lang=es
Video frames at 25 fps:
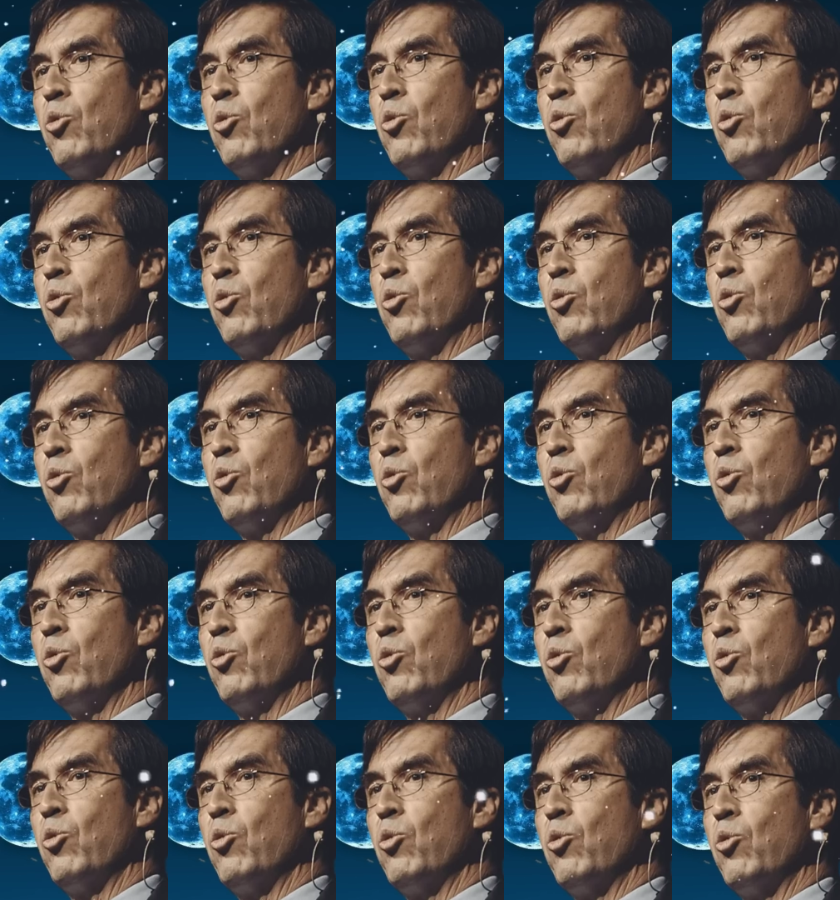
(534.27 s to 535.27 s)
a como se
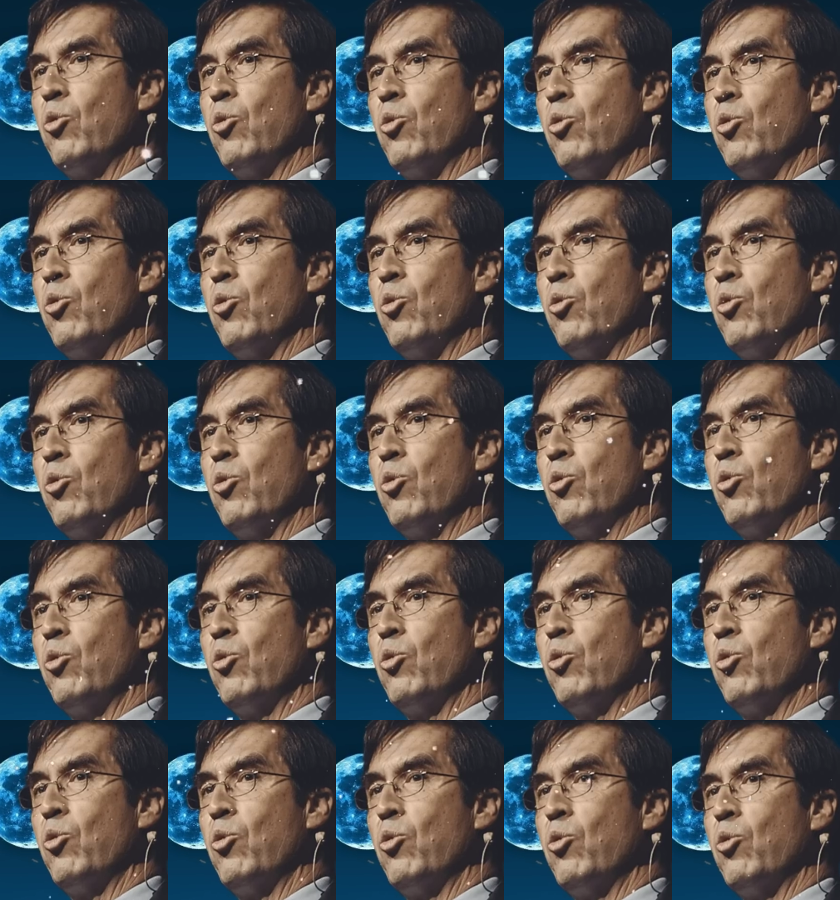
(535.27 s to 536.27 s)
siente uno mirado
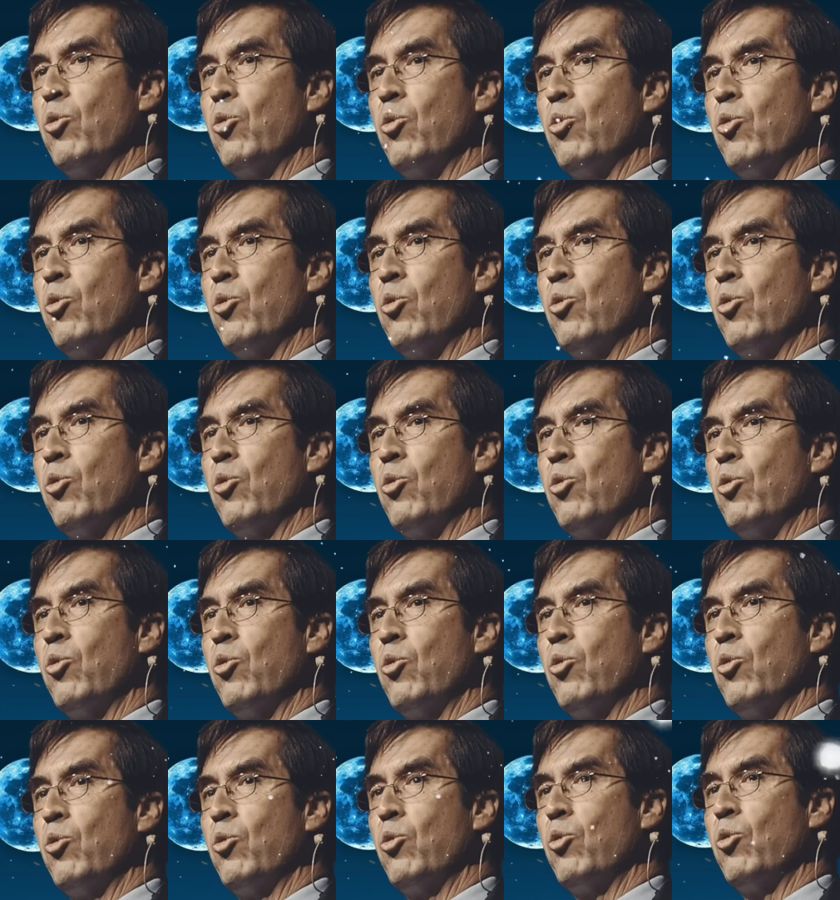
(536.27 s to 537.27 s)
cuando se le
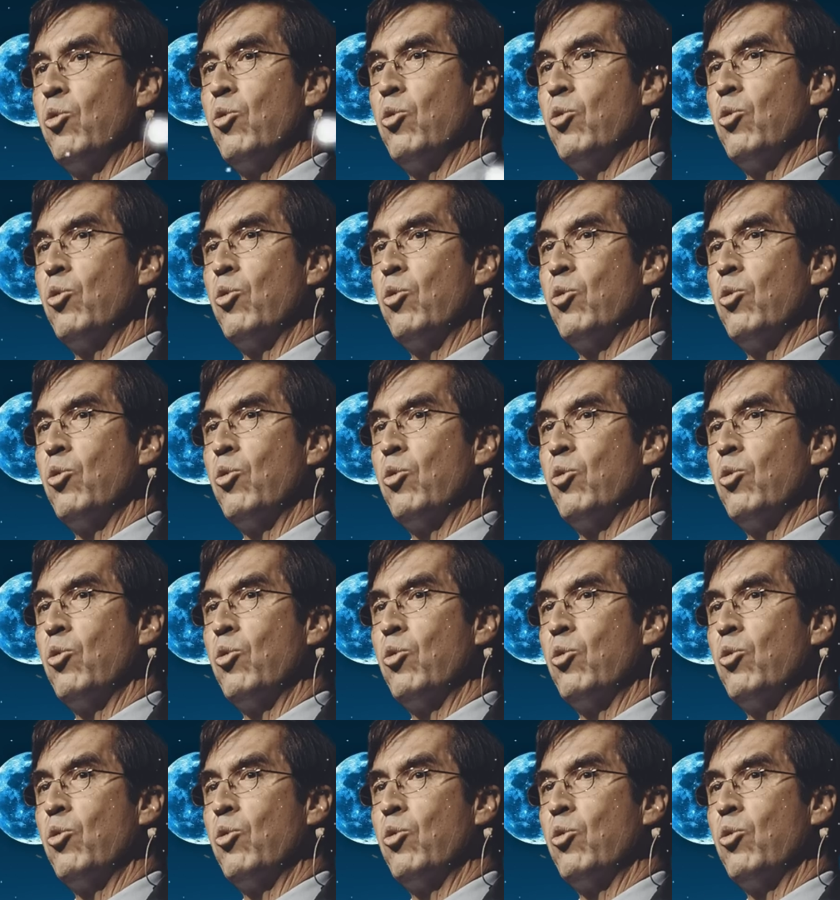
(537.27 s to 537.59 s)
mira